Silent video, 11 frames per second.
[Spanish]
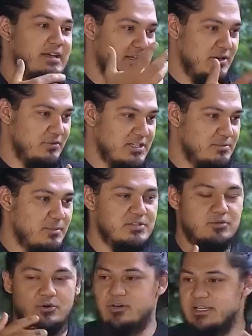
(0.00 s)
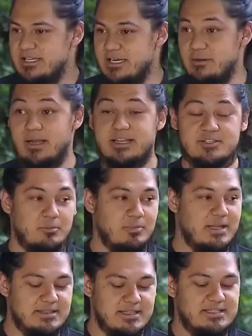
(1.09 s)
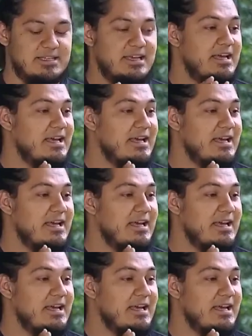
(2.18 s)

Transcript: hacia otras personas, animales o plantas.